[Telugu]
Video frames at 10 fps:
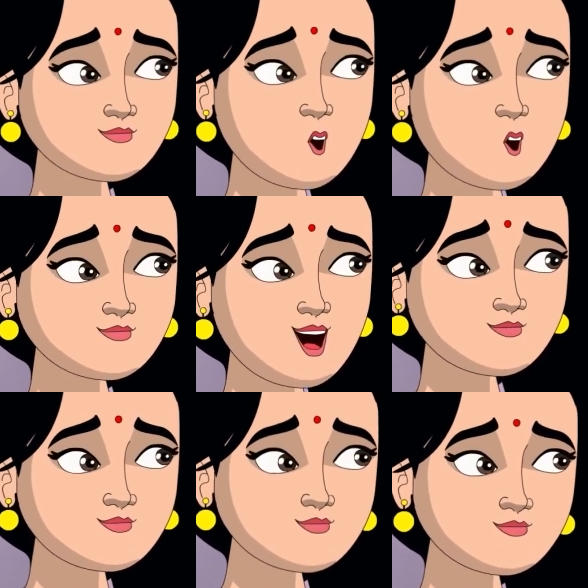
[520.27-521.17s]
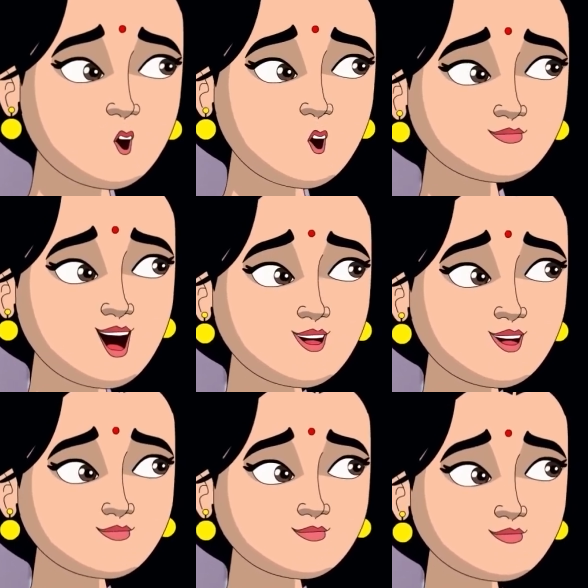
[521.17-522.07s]
నేనేమో ఖచ్చితంగా
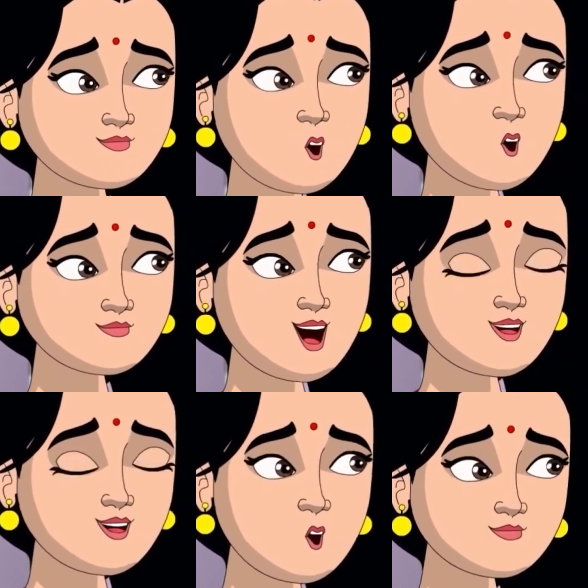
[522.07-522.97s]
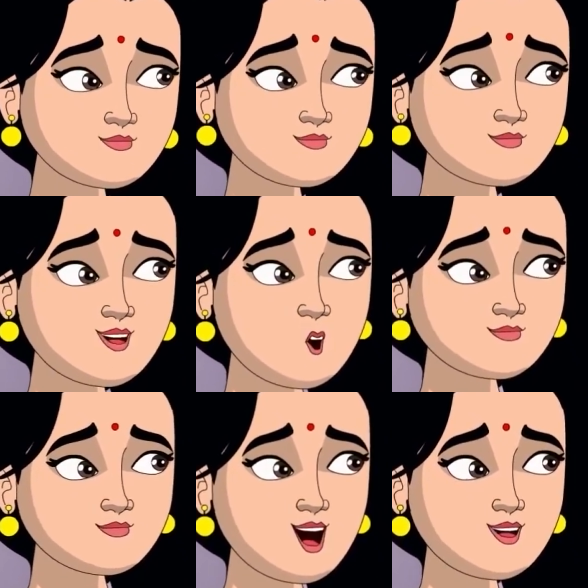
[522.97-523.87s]
వెళ్ళాలి నా దగ్గర అన్ని
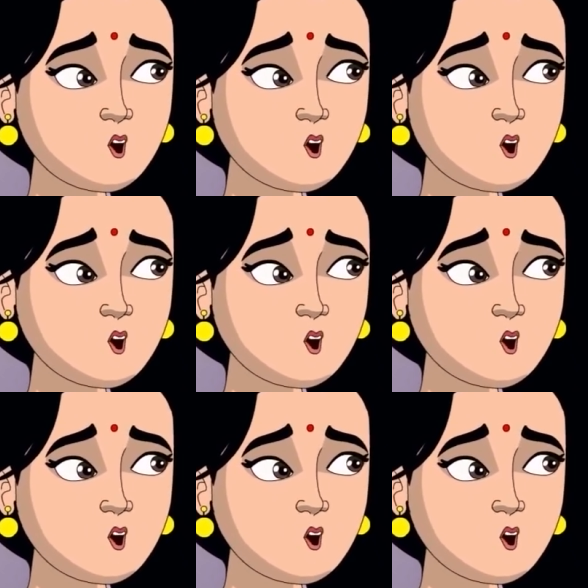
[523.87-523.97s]
సాదాసీదా